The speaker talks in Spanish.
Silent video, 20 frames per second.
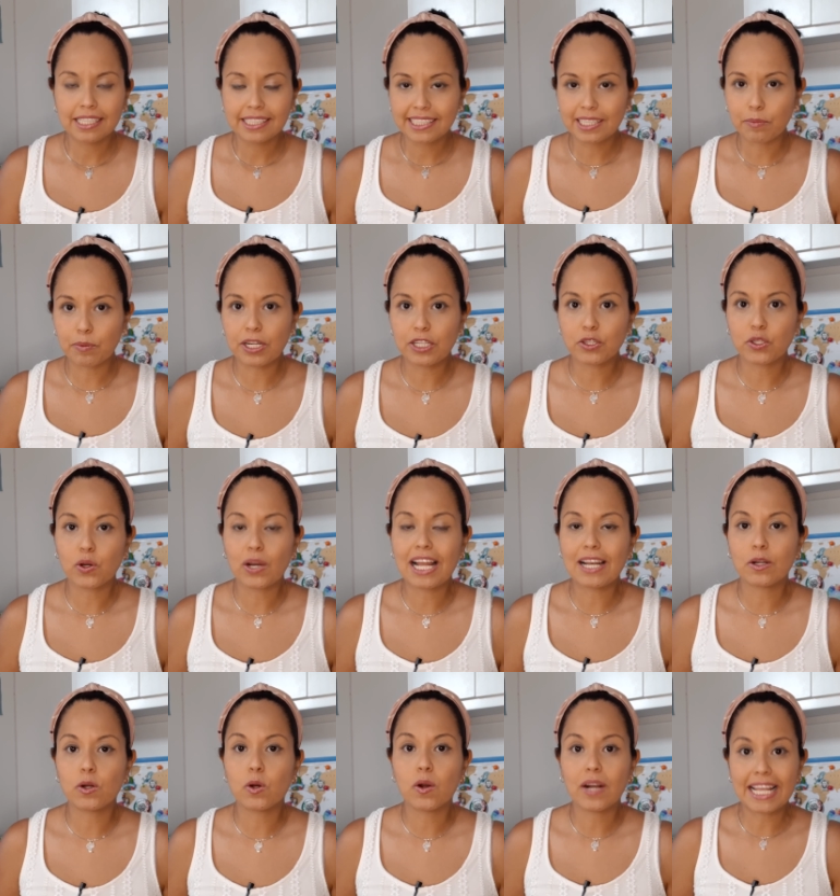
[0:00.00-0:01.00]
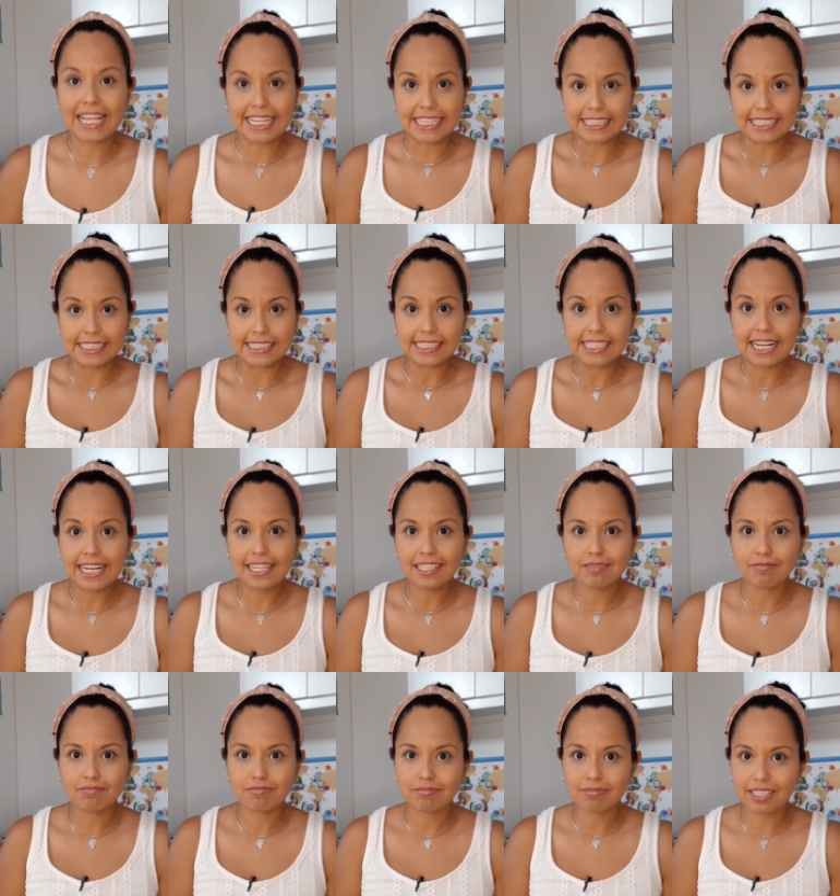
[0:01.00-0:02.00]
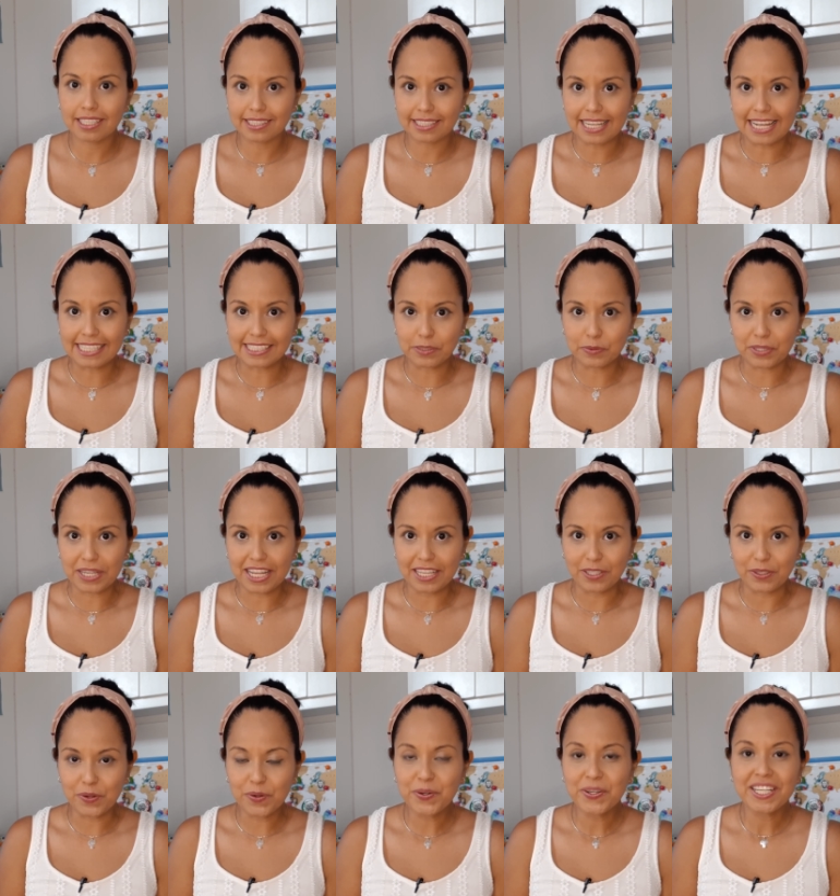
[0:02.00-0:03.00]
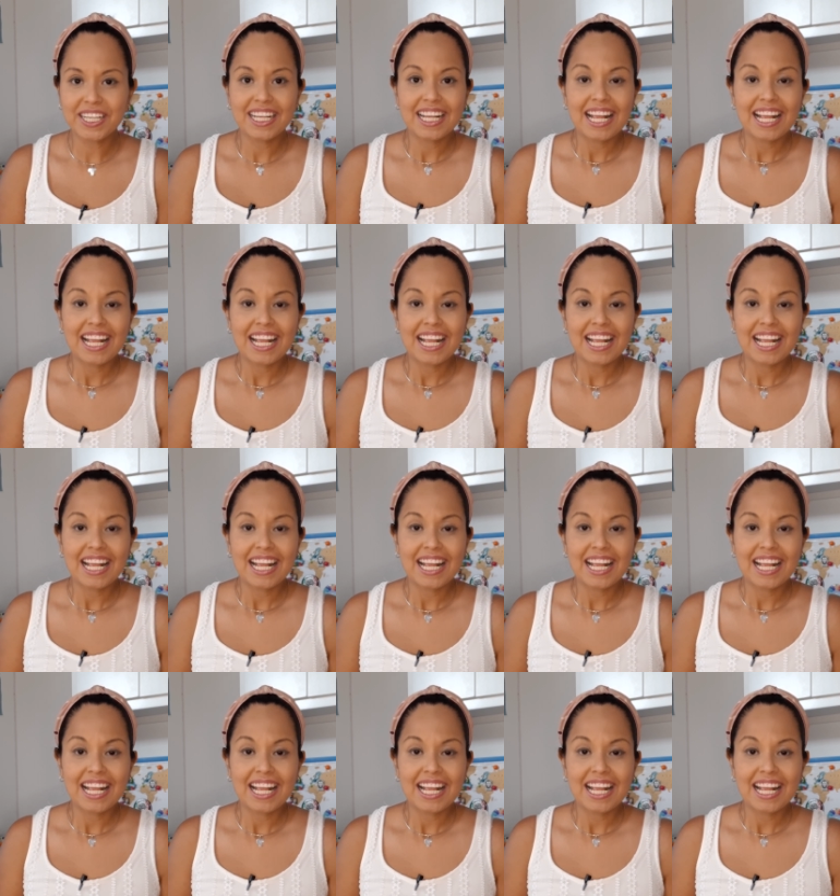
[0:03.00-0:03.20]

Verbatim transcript: se ha vuelto algo esencial desde hace un año.